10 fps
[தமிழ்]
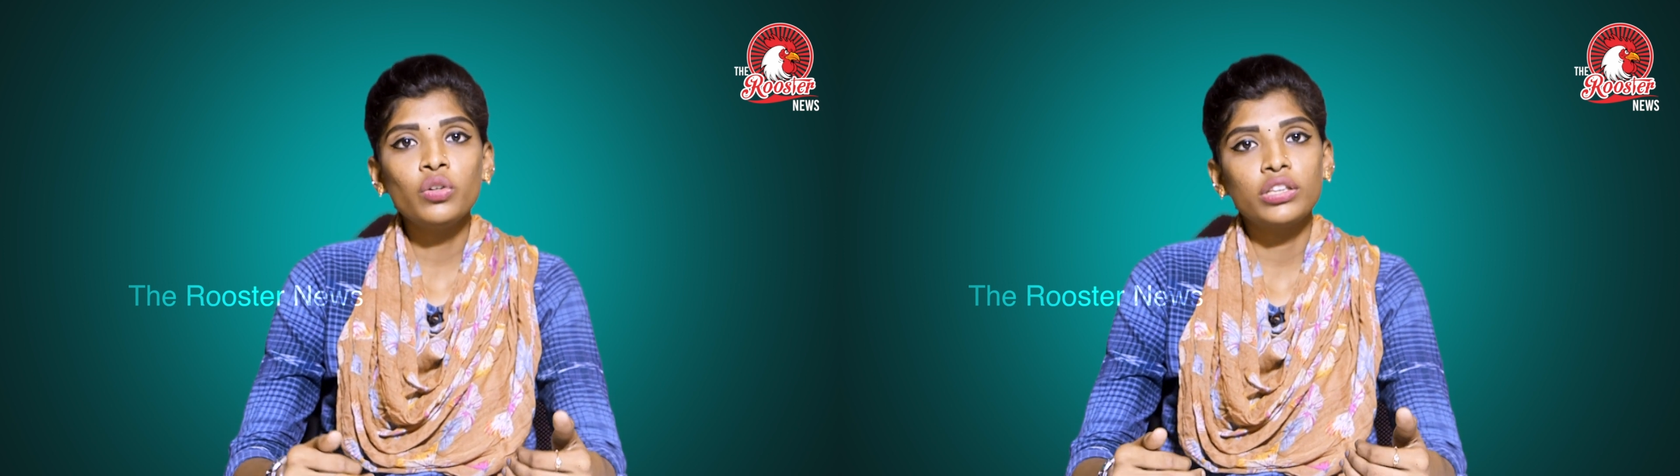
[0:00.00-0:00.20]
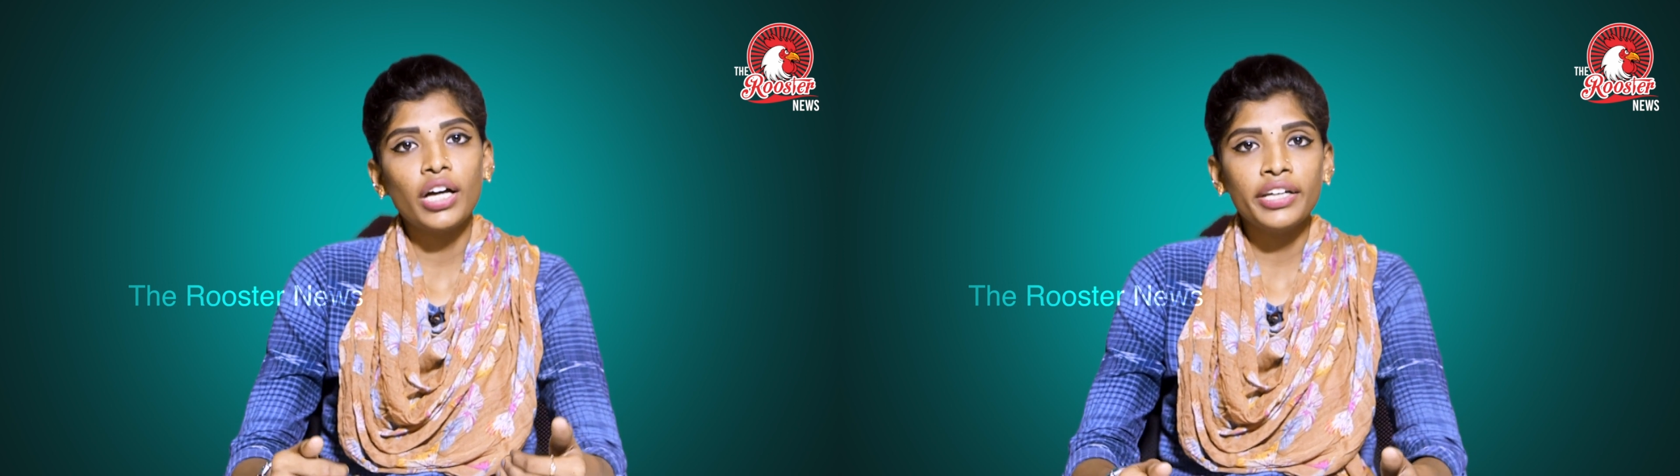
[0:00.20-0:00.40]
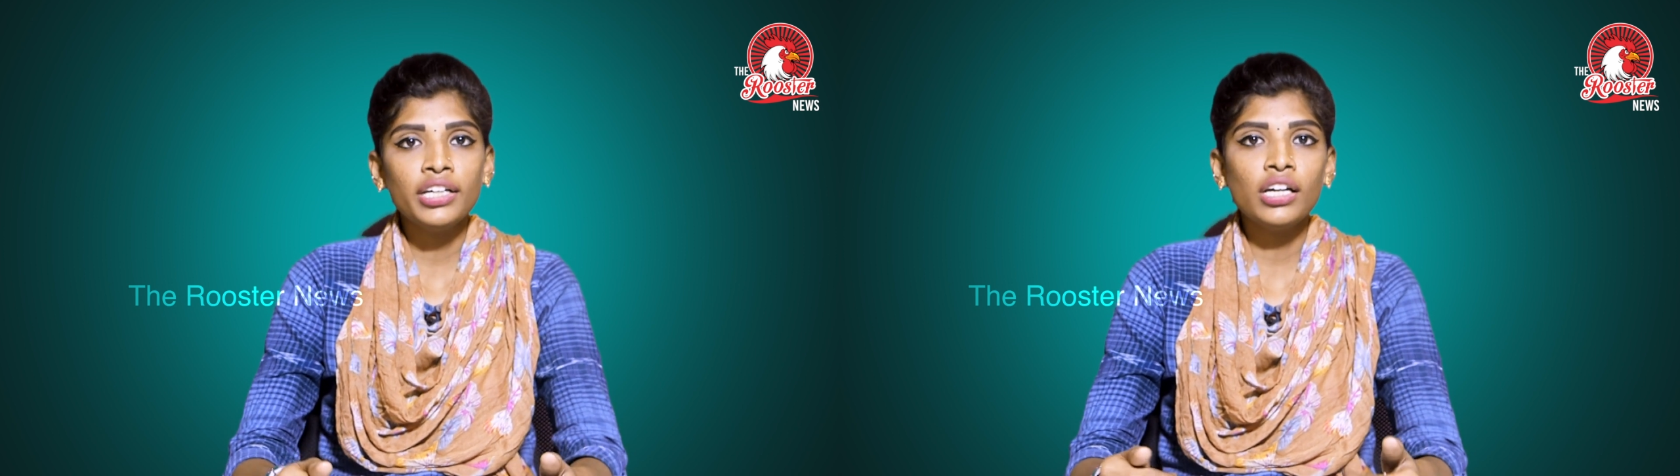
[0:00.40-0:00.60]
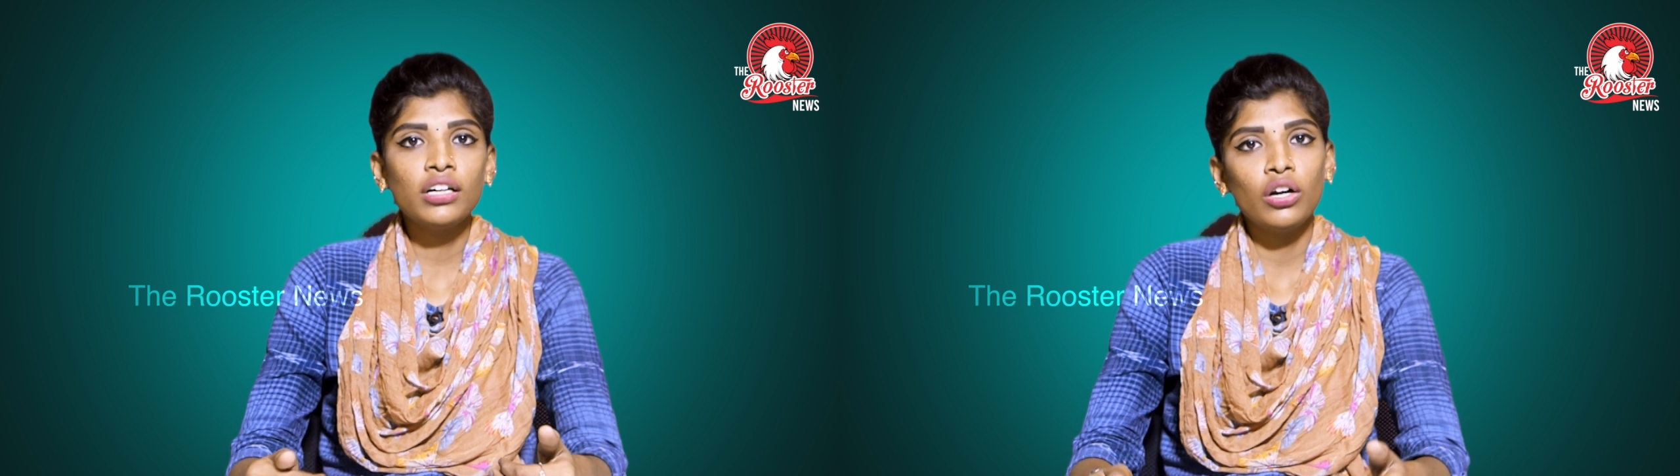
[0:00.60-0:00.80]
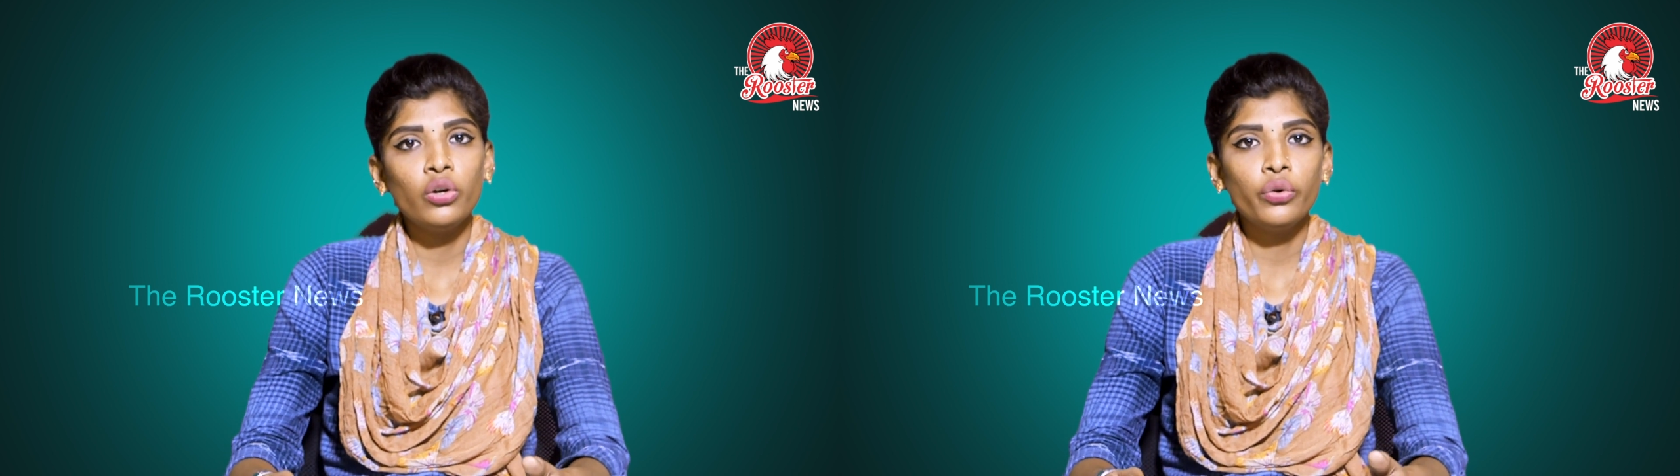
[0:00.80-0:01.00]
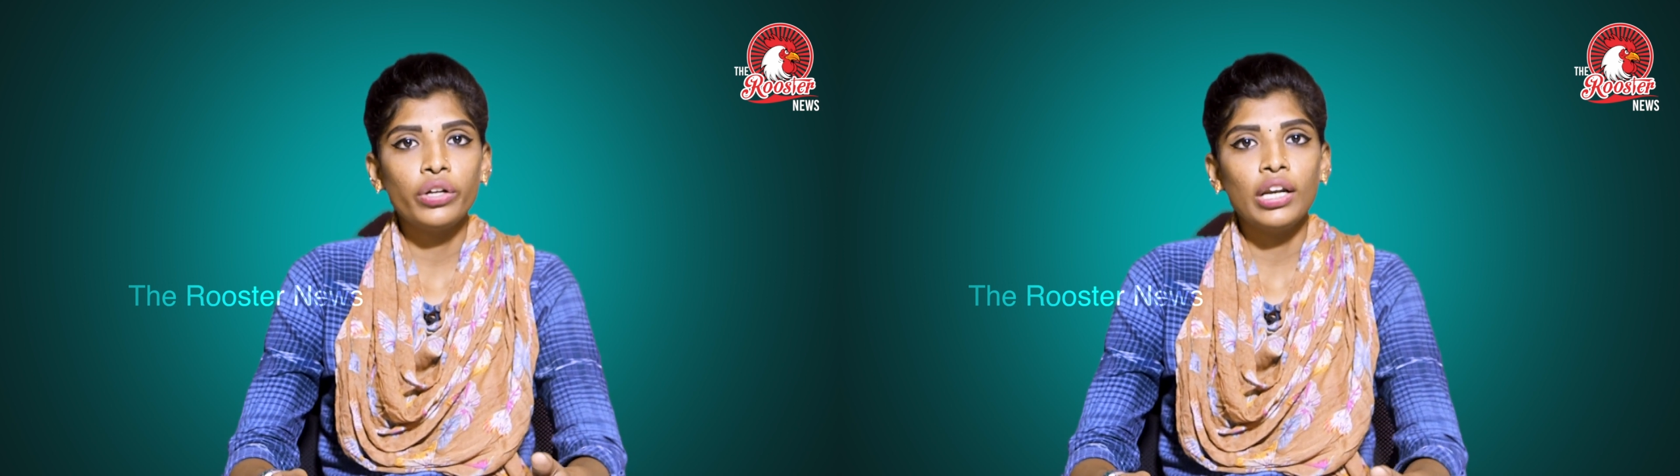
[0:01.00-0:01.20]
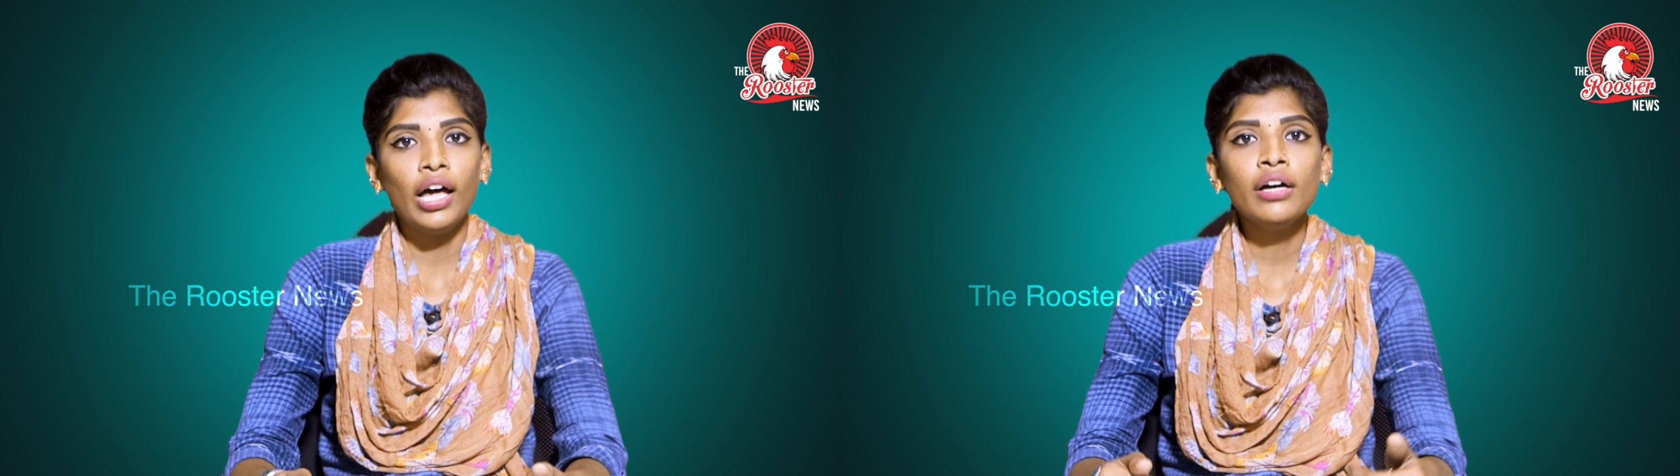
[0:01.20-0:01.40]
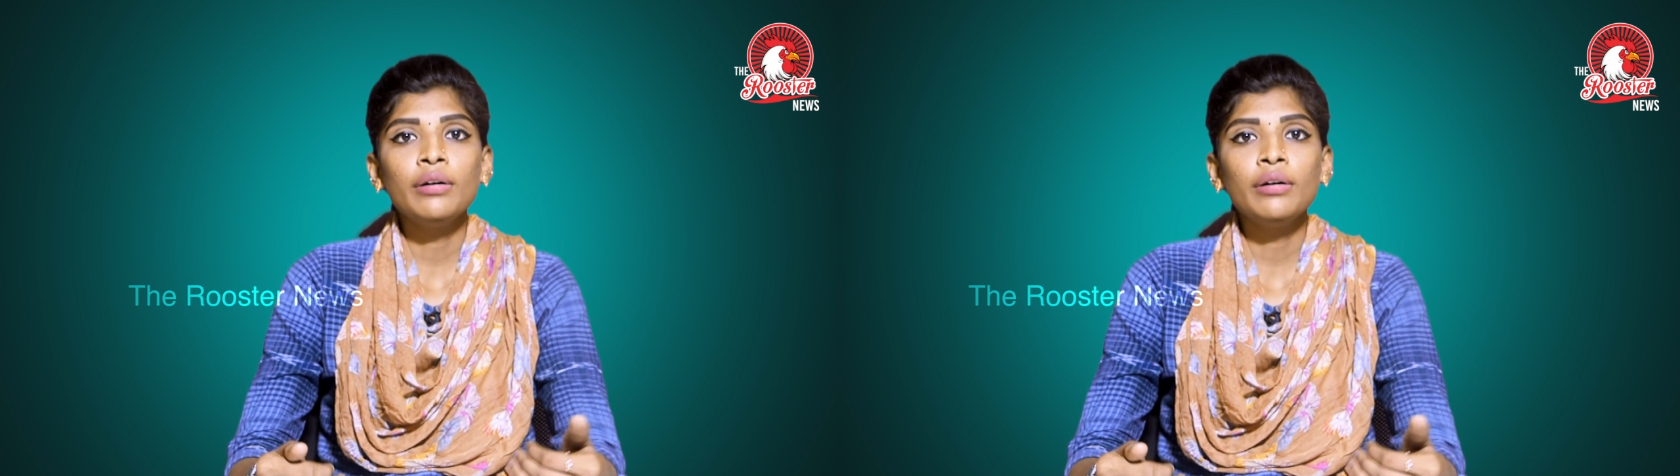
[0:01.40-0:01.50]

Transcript: ஒரு தனியார் கல்லூரியில